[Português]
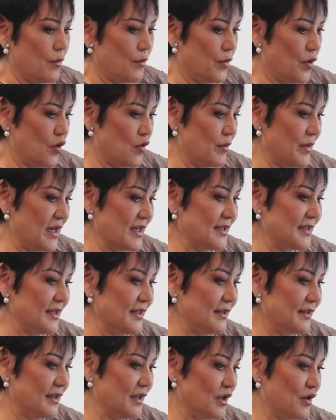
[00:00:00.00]
Bom,
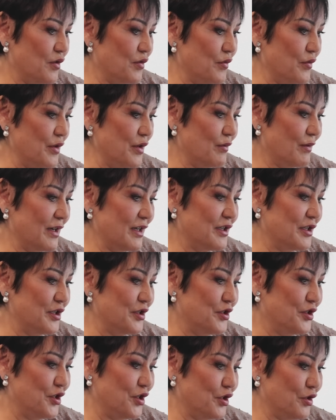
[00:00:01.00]
Márcia, então eu
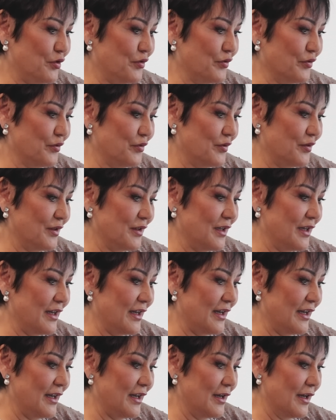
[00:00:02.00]
acredito,
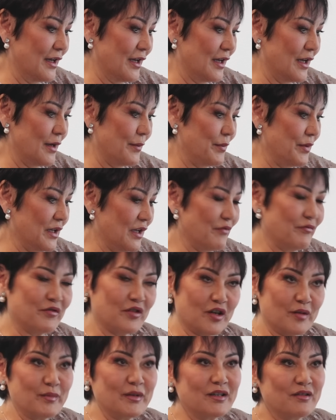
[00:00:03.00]
é, pela
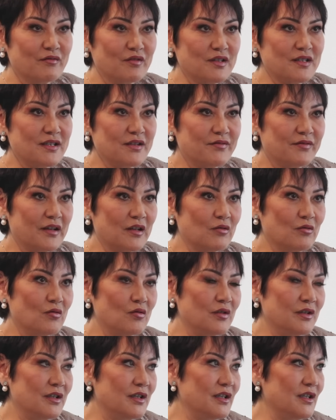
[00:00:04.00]
forma que você
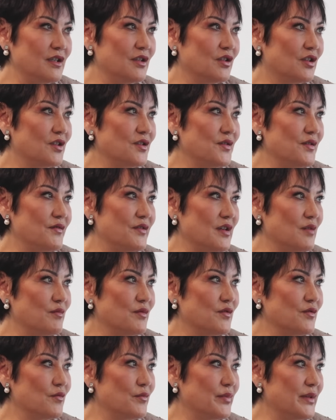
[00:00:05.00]
falou, que nós
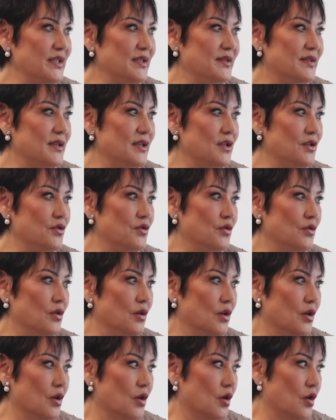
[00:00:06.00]
vivemos num
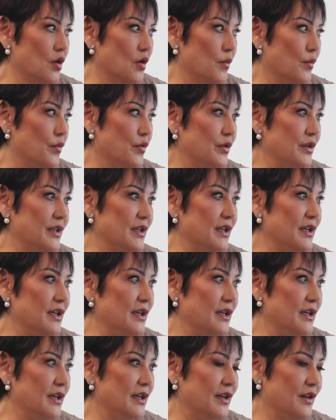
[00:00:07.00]
presídio,
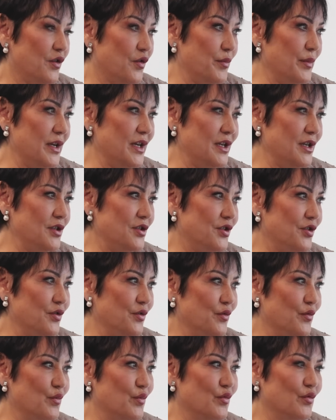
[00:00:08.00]
porque
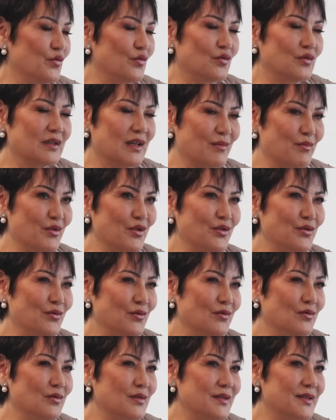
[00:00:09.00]
realmente o mundo está
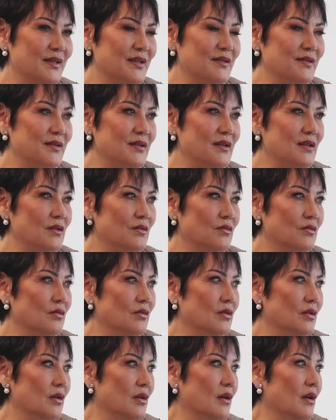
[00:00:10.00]
muito
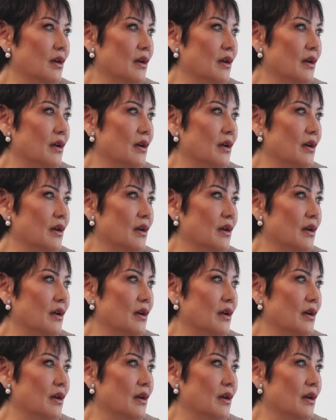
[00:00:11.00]
esquisito.